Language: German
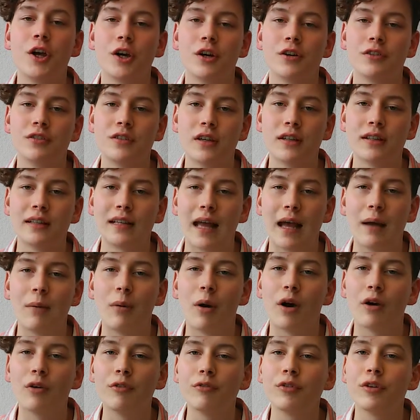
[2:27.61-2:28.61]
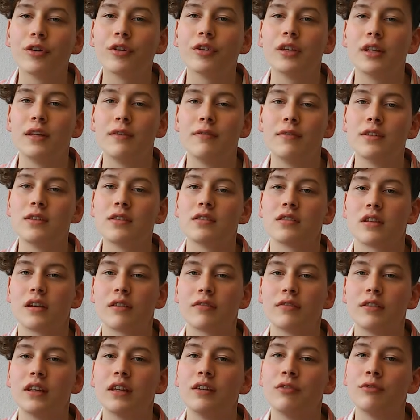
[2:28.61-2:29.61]
Und sie hat gleich am Anfang die
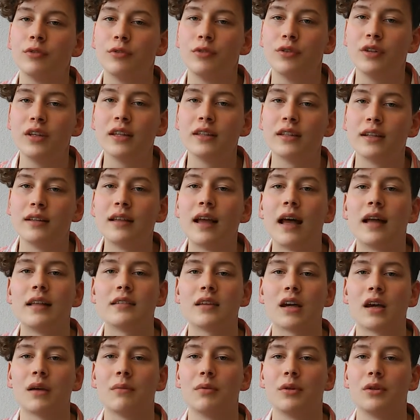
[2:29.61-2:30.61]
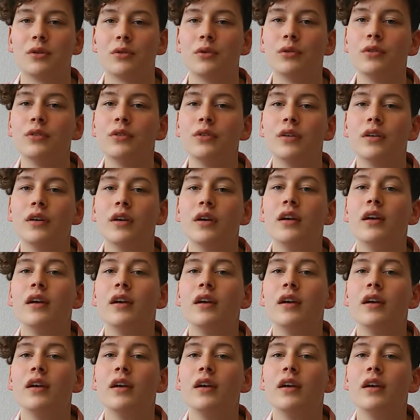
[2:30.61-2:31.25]
wissenschaftlich fundierte Tatsache betont,